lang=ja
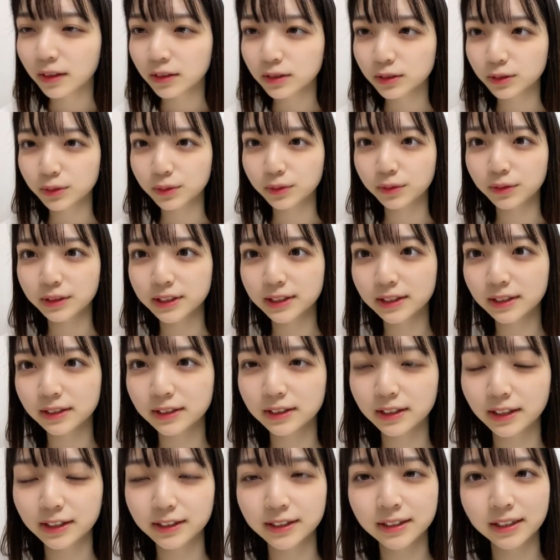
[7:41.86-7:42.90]
そうわちゃわ
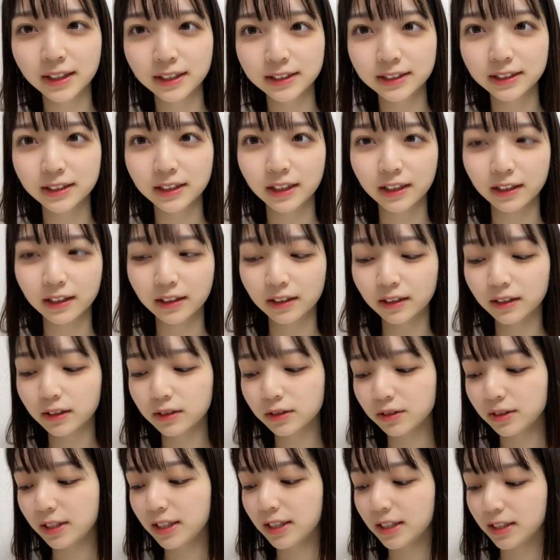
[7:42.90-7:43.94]
ちゃ18人
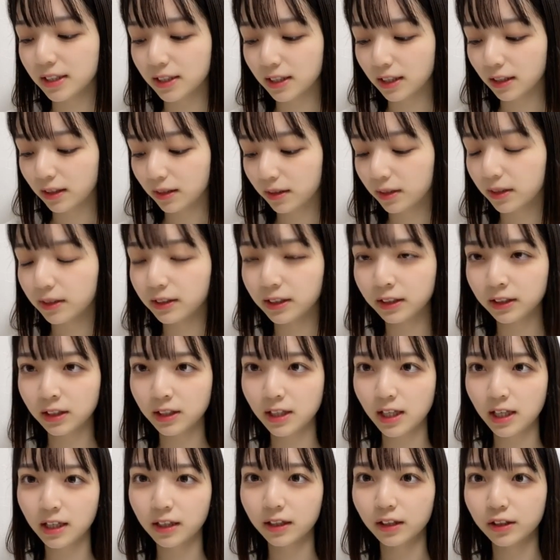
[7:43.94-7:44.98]
そう人数が7
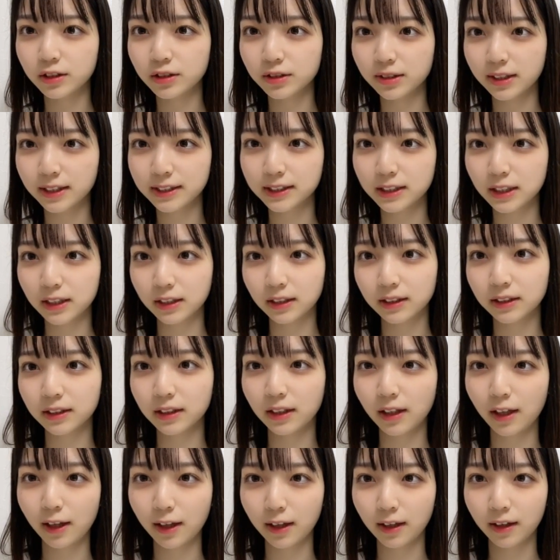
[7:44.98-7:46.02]
人から18人になって
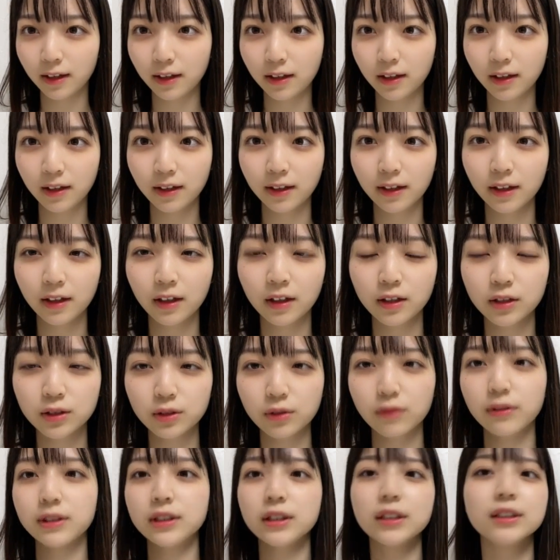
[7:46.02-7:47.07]
ねそ
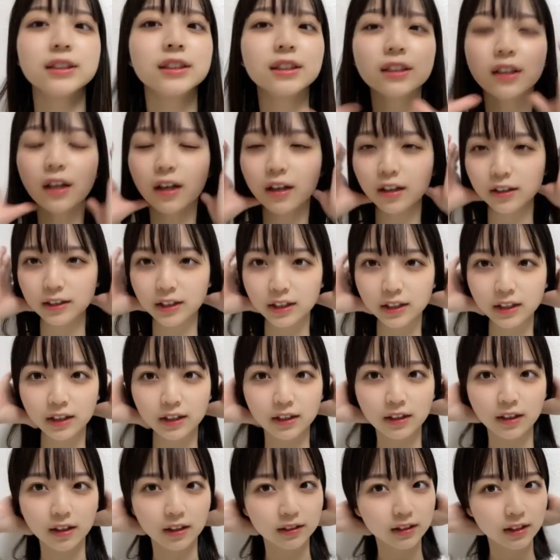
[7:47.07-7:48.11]
うわちゃわちゃ感が出た
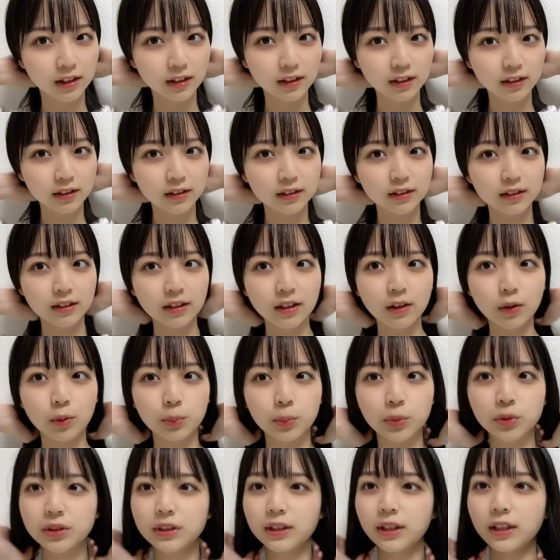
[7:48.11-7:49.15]
のかなって
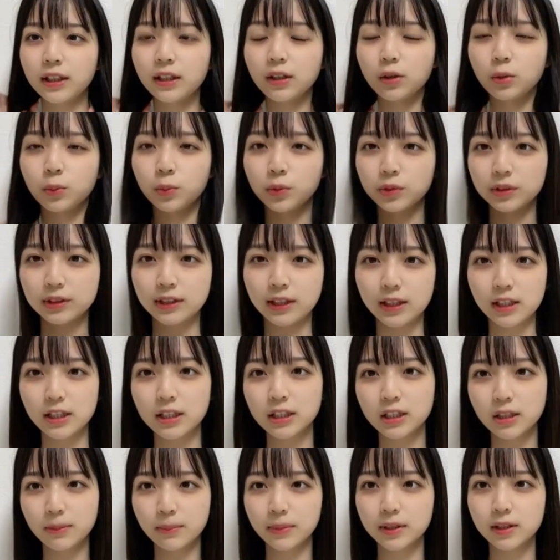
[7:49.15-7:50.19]
思ったり思ったり
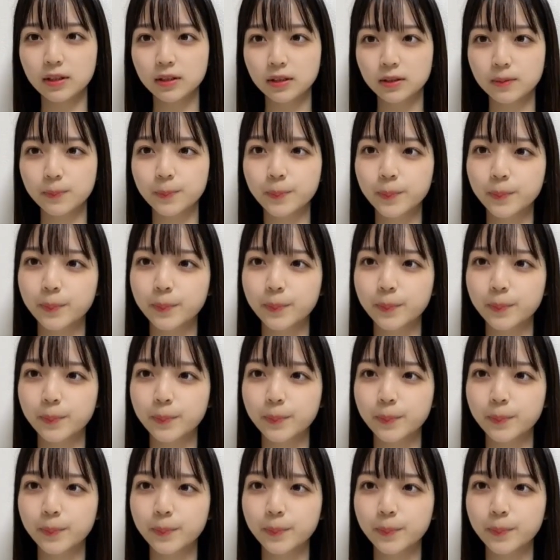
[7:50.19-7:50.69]
してます